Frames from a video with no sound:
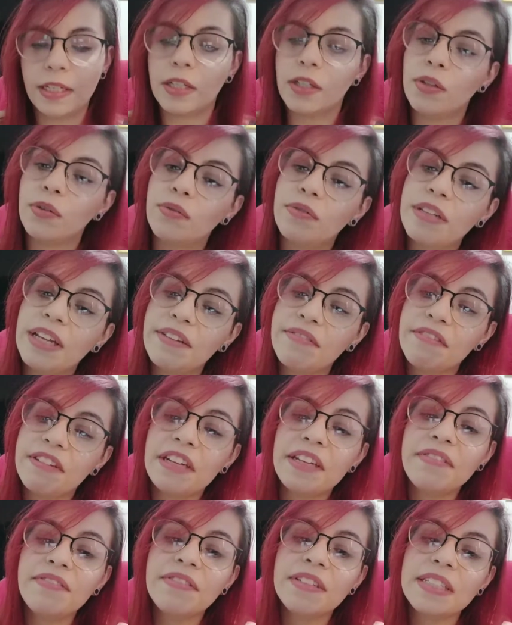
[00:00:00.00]
não deve
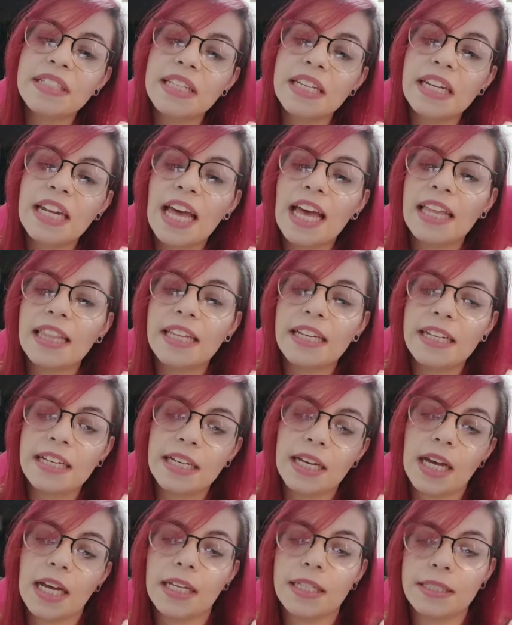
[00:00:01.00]
nem fazer nada em
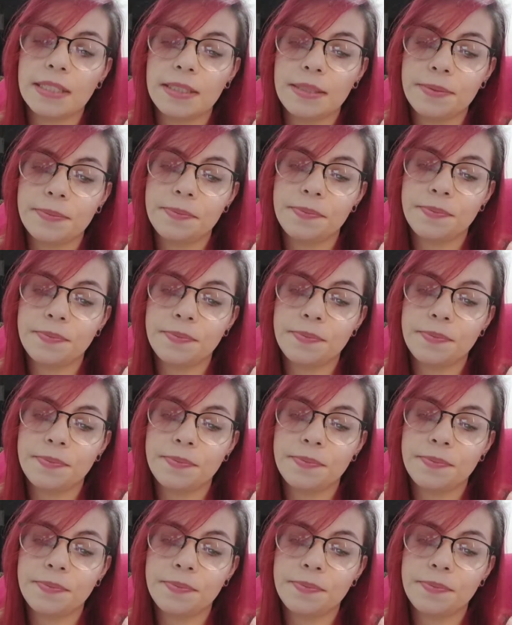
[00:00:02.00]
casa.